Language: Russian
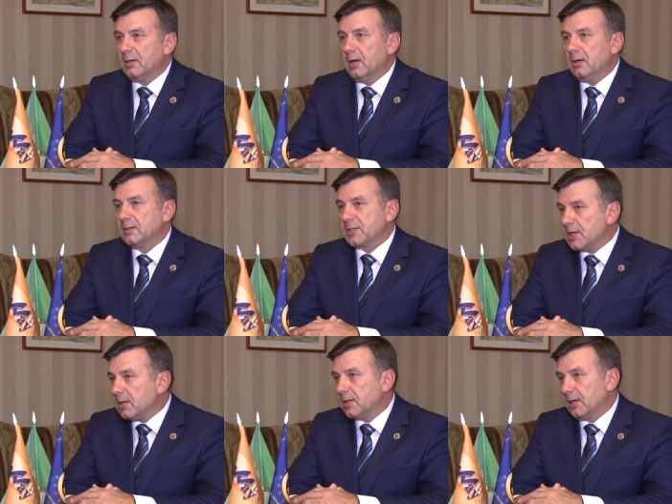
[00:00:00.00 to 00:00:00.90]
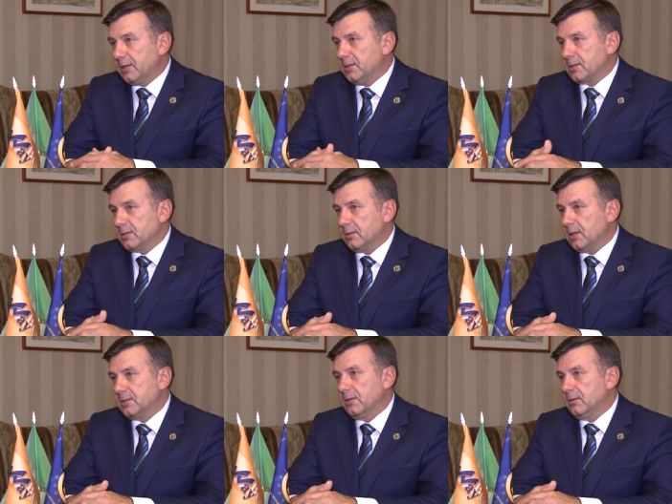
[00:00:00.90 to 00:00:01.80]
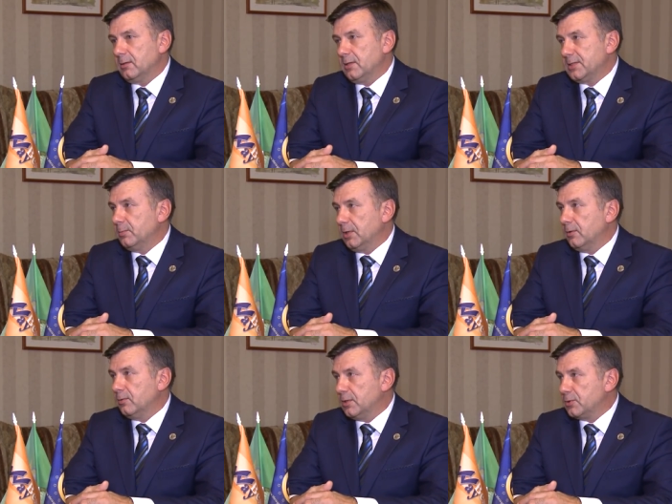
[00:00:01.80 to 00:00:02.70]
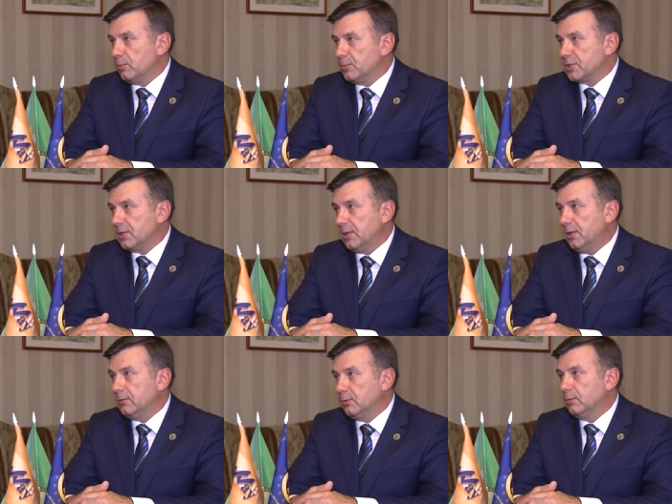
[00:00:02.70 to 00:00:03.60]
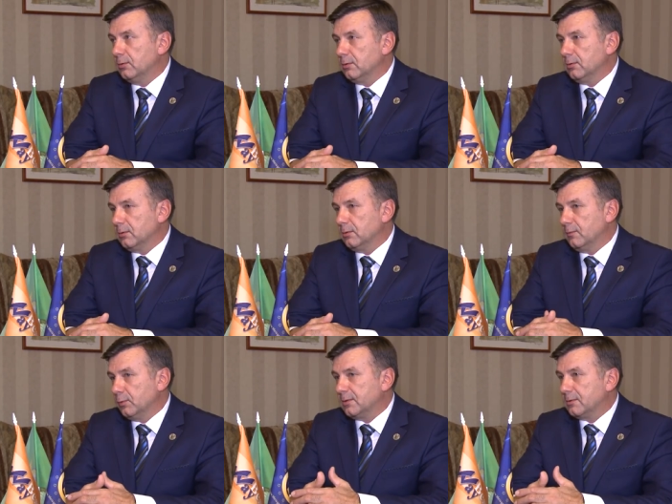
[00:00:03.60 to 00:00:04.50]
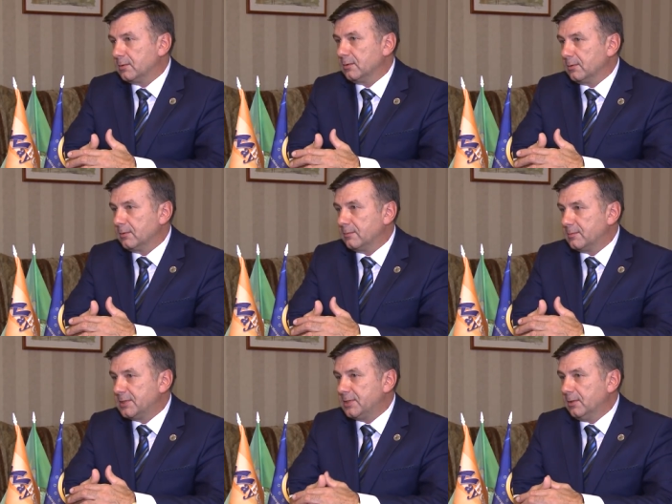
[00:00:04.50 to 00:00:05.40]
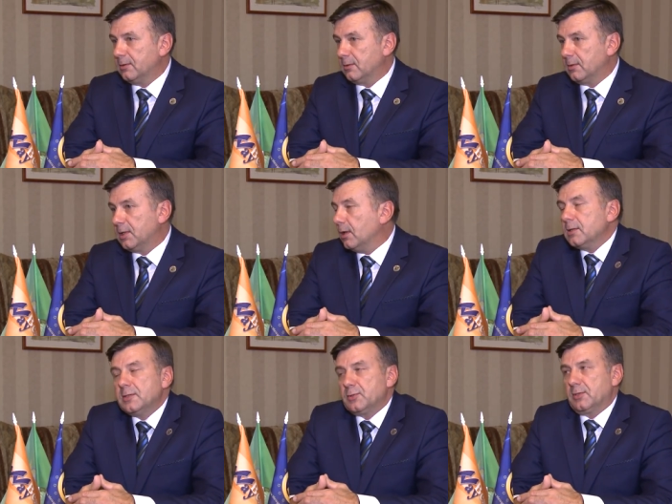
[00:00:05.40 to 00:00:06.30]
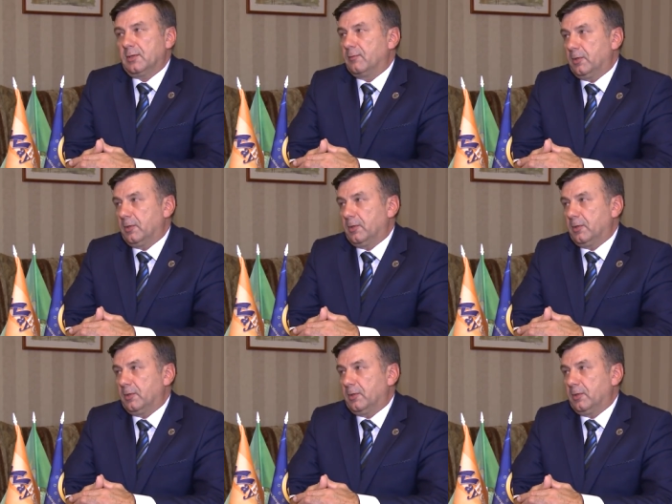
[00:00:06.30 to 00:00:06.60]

а, жалко, конечно, хотя я себе говорю ни о чем не жалею, но э, вот э, те, я надеюсь, это